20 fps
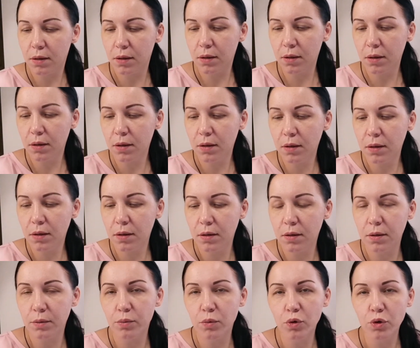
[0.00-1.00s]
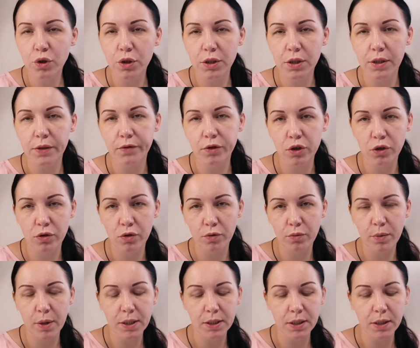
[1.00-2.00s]
и немножко сливочного
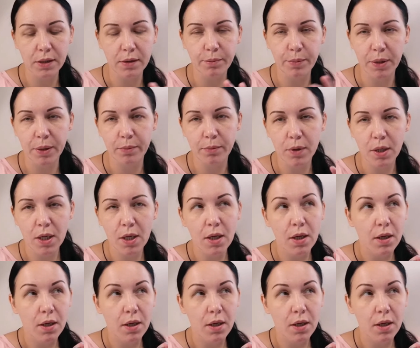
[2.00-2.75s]
масла прям э,